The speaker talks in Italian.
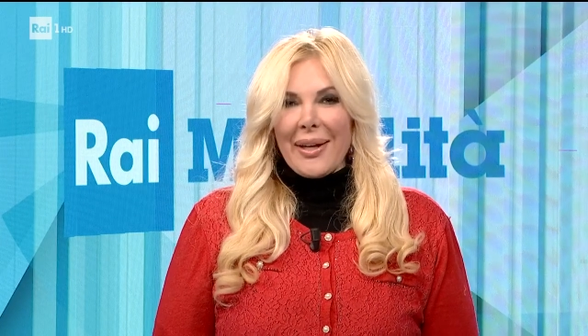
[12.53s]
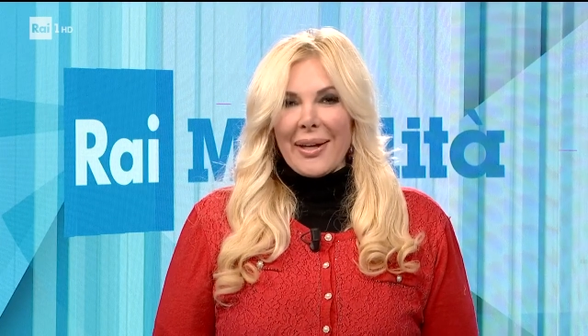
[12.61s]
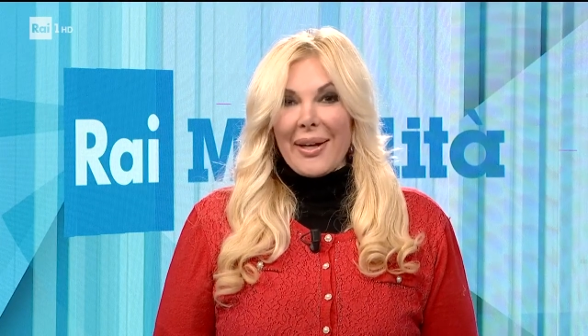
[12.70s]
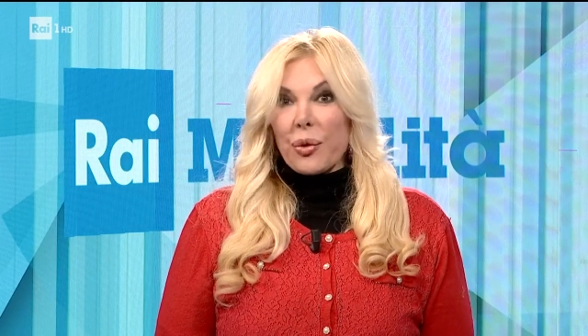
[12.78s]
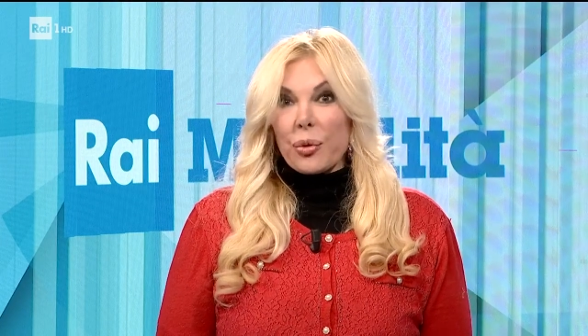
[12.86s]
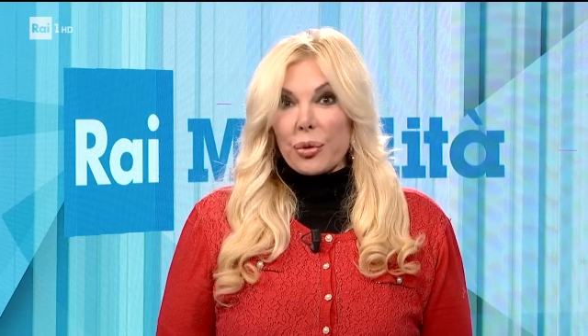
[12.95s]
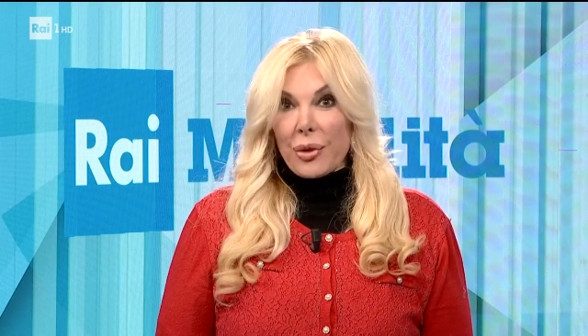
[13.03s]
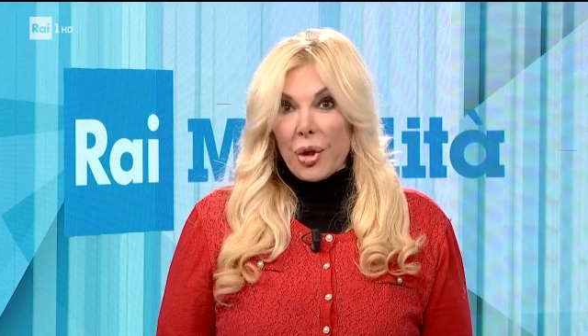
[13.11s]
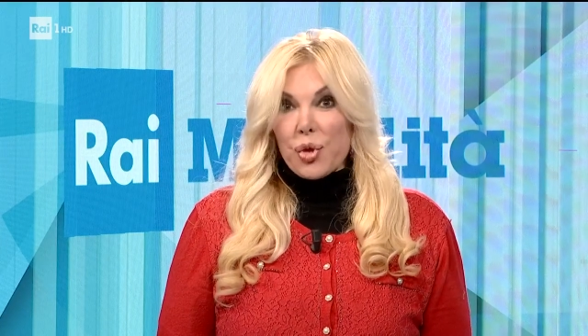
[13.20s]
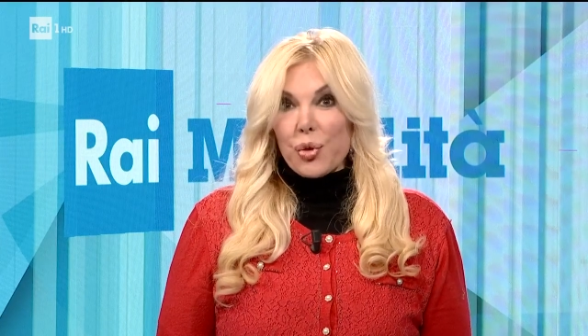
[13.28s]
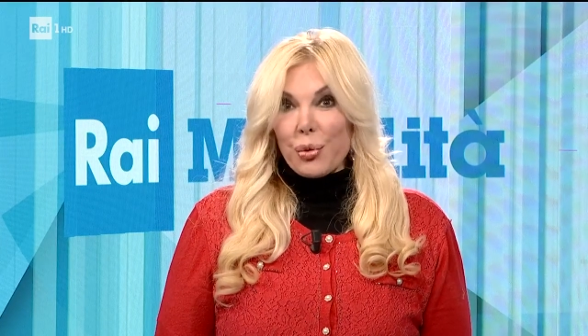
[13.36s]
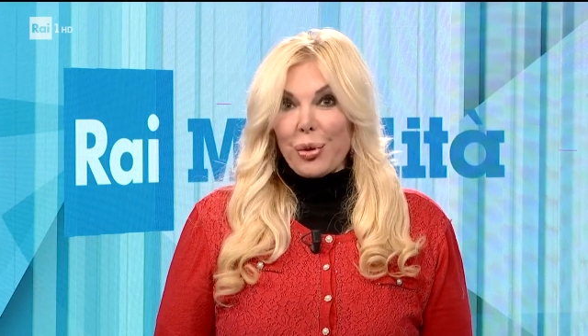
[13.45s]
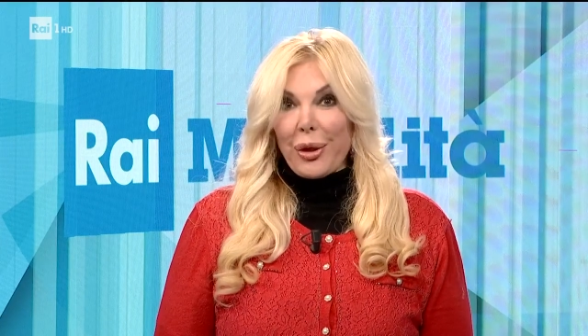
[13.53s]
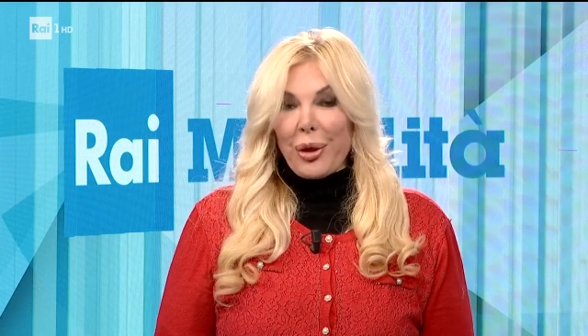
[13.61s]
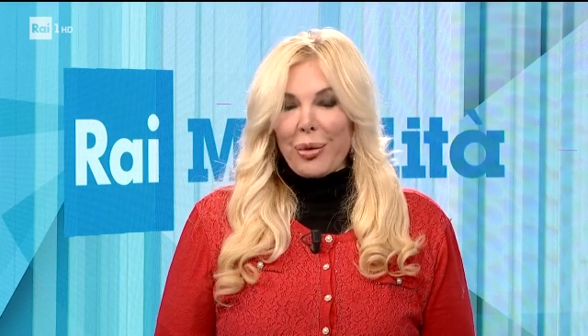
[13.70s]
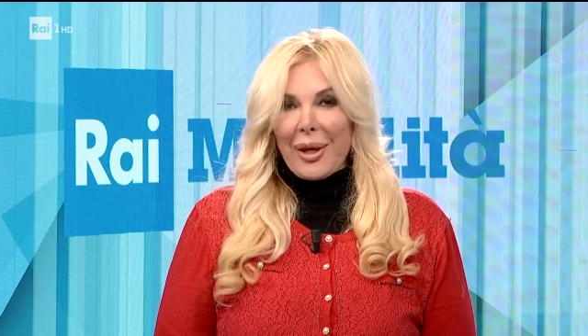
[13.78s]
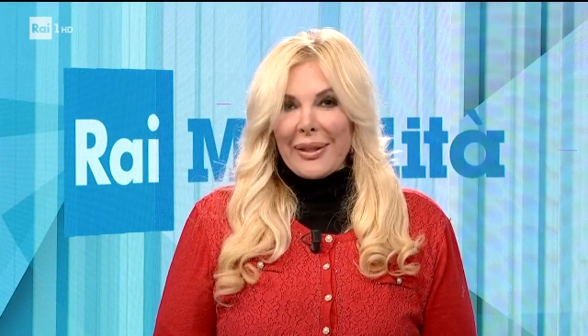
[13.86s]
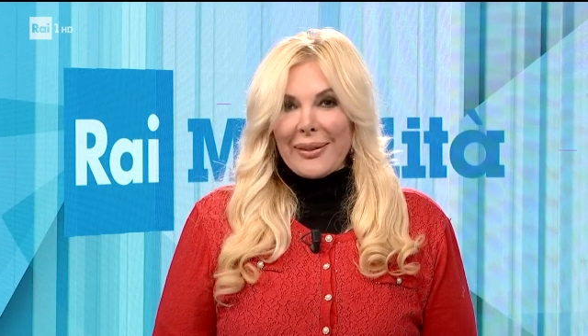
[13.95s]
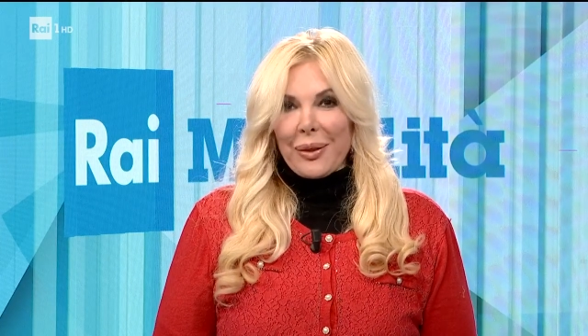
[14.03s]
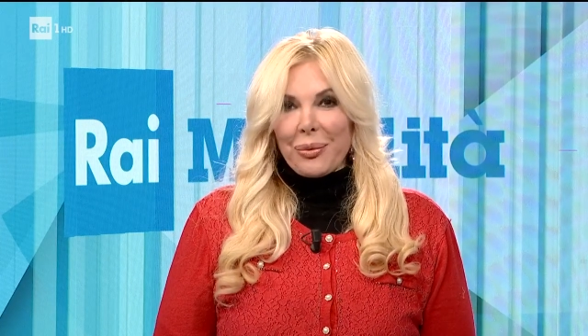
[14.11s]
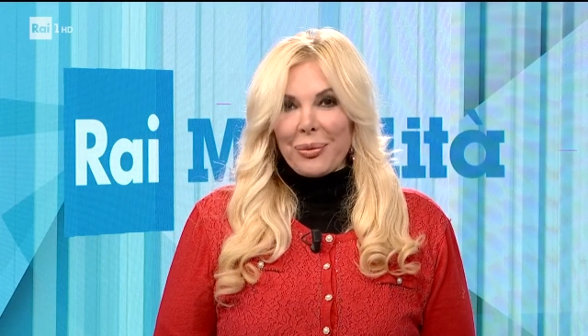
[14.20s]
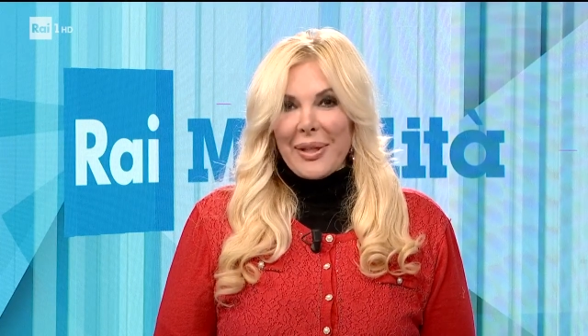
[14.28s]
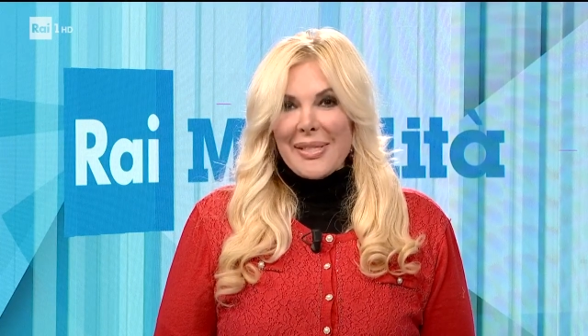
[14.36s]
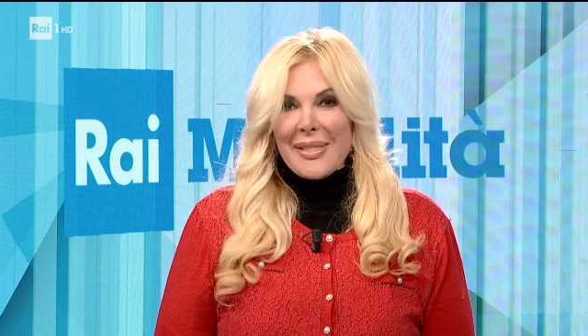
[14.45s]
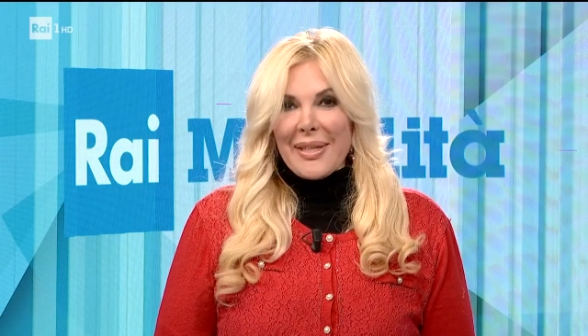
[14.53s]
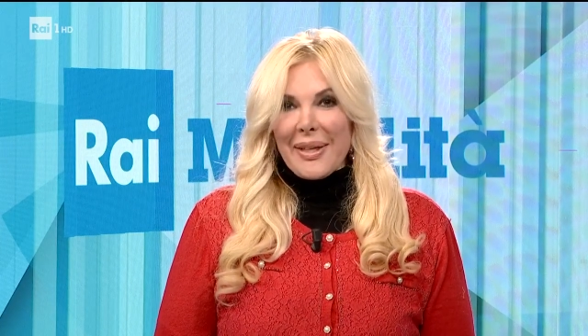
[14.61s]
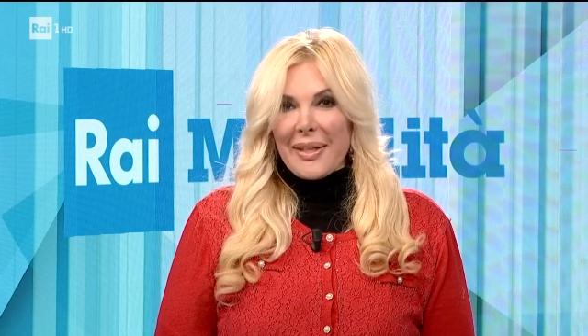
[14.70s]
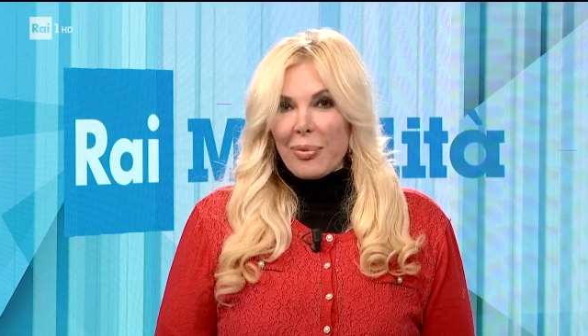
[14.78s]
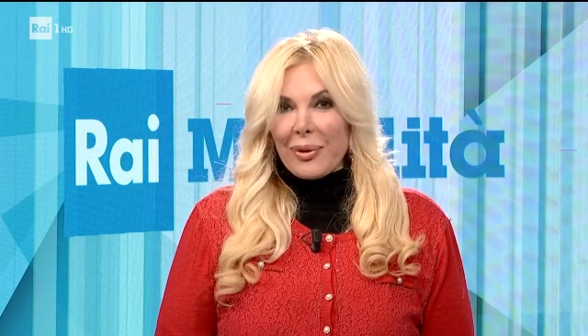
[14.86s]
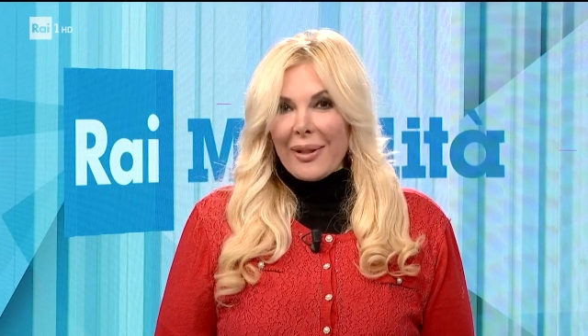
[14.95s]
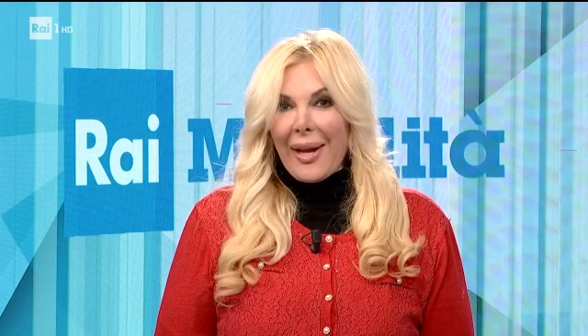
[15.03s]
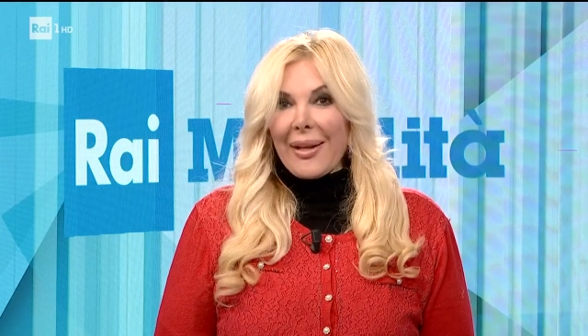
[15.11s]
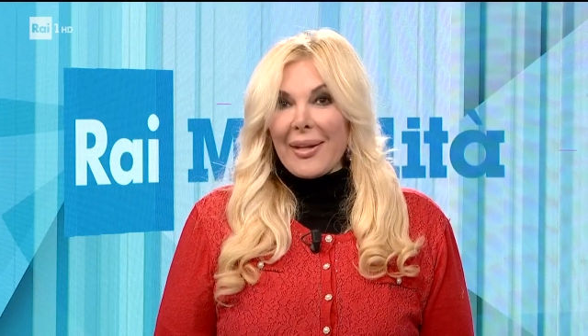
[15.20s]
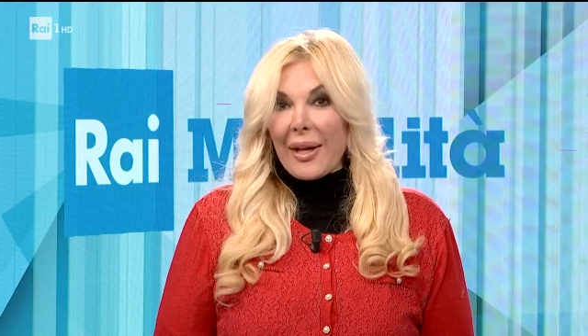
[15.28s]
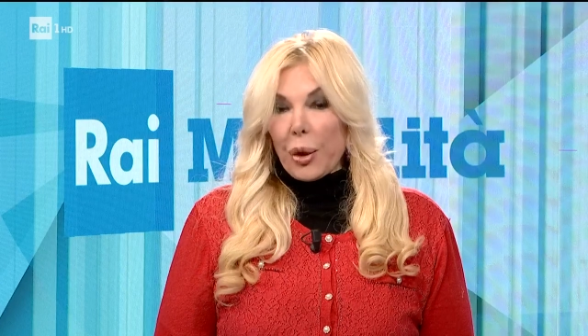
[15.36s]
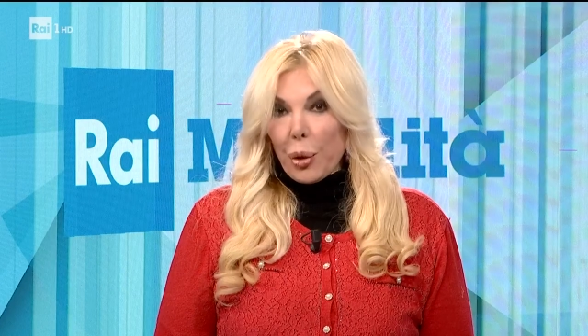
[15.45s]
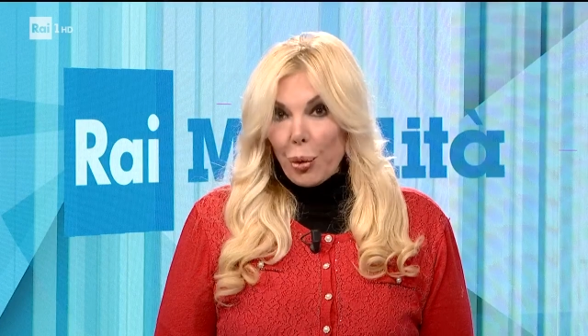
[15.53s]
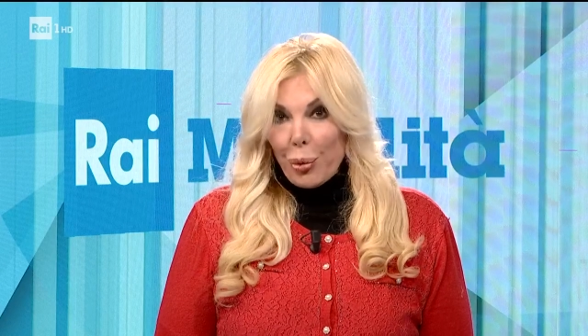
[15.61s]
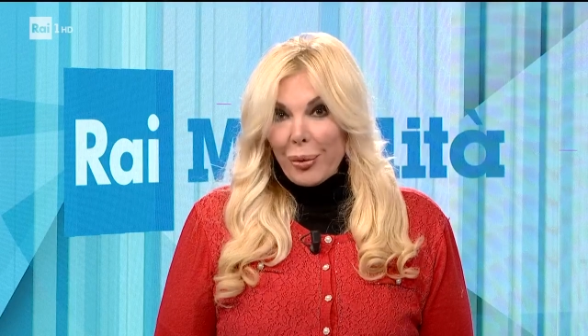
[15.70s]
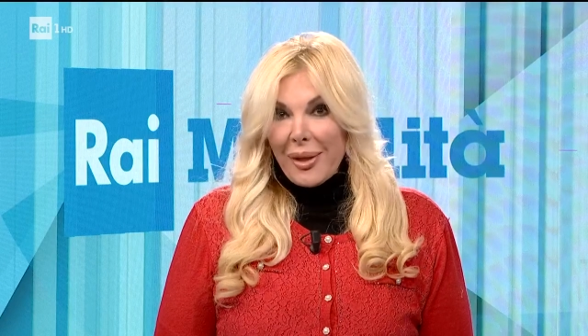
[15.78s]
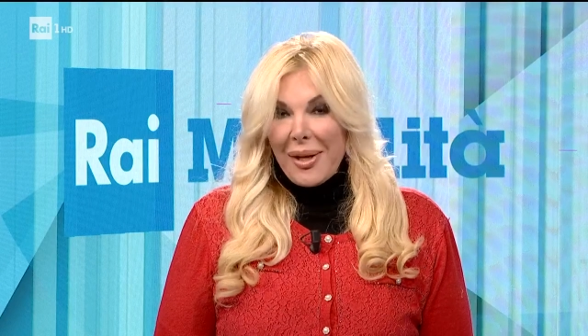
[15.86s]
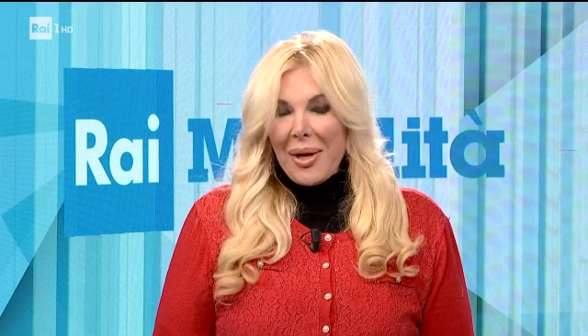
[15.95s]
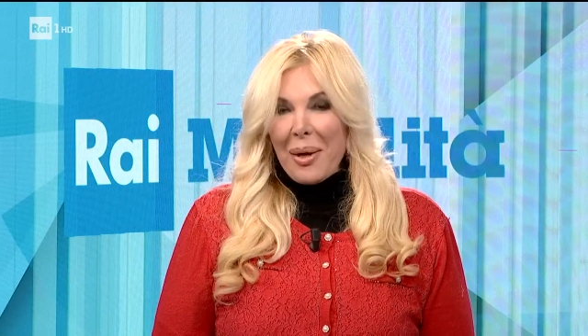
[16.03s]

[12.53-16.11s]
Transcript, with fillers: che hanno raggiunto le località turistiche di montagna e non